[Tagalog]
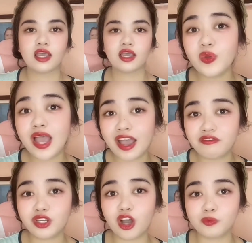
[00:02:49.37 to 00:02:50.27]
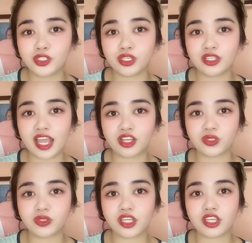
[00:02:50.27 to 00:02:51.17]
You have an option
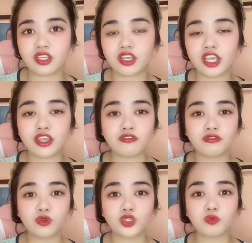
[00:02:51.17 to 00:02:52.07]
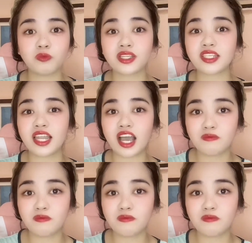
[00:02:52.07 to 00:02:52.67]
actually if gusto mo bang sila